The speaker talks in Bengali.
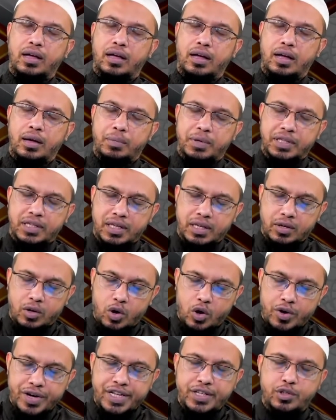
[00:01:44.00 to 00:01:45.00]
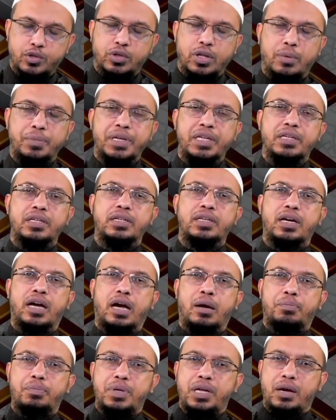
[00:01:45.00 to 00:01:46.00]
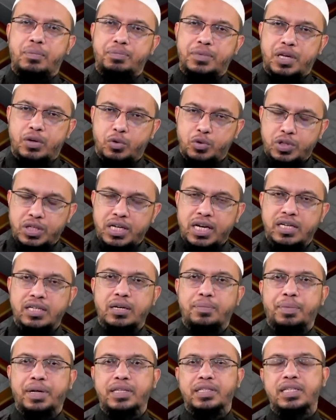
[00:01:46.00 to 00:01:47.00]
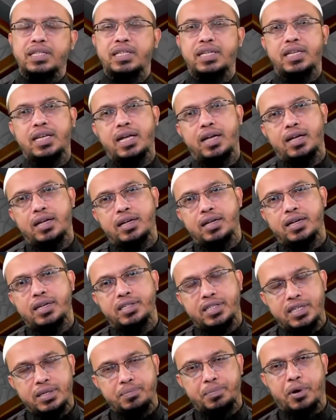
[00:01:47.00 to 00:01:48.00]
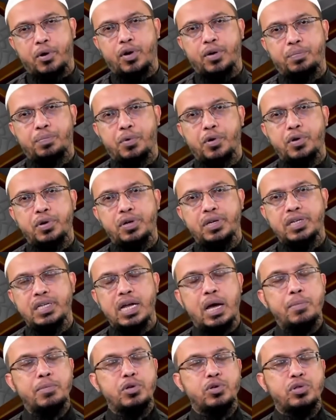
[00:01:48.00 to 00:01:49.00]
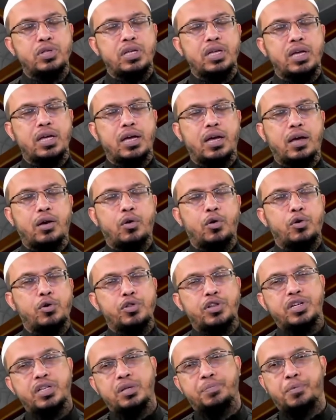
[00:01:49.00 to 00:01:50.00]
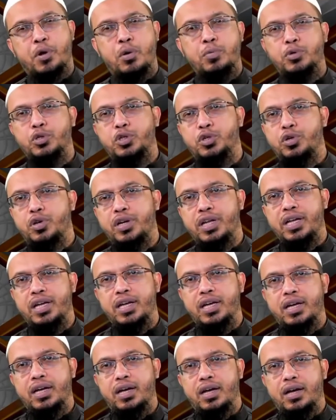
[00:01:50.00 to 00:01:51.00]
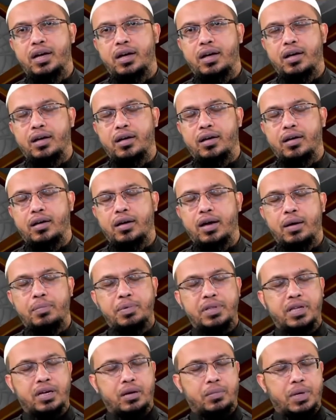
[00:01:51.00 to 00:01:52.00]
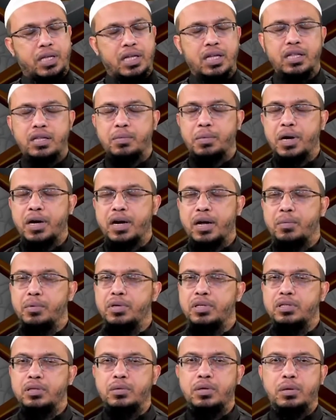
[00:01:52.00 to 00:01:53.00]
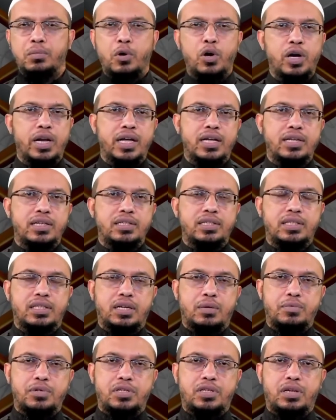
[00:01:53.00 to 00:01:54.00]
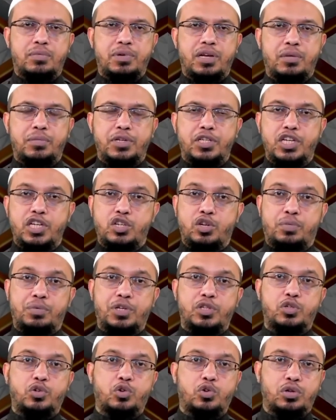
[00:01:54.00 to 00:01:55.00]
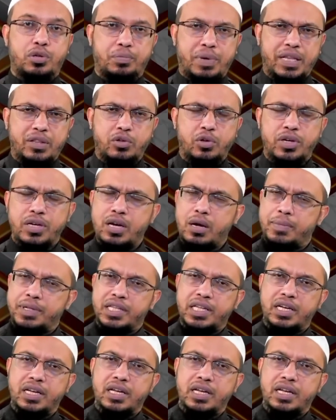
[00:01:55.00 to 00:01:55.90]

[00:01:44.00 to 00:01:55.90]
আমাদের অন্যায্য দাবি আপনি আপনার অধিকারটা পাচ্ছেন কি না সেটি পাওয়ার পর স্বামী যদি অন্যদের সাথে পরামর্শ করে আপনি তাকে বাধা দিতে পারেন না এবং ইসলাম এটা বলে না যে স্বামী স্ত্রী মিলেমিশেই সব কিছু করতে বাধ্য এটা আমাদের